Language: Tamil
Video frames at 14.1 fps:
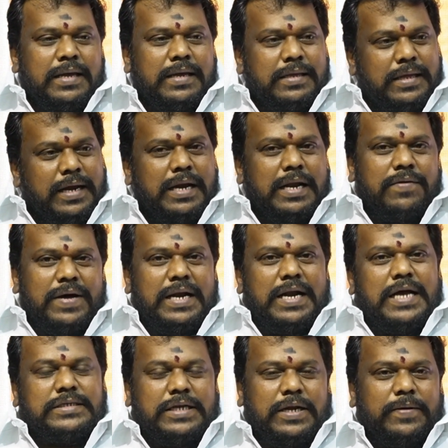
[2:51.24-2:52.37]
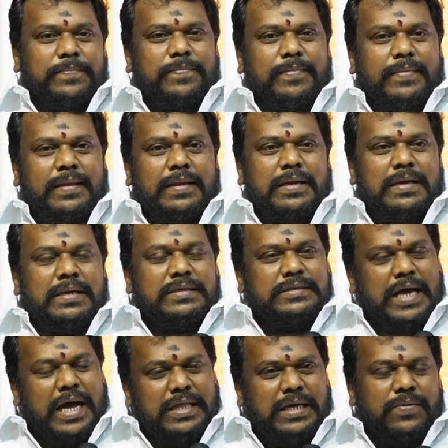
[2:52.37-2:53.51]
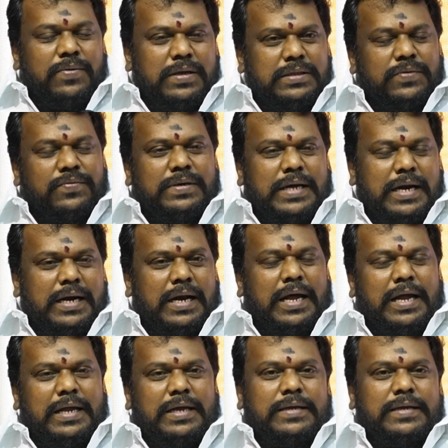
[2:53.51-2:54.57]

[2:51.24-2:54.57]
இது என்ன வர்ணாசலம் ஜாதியை ஒழித்து விட்டார்களா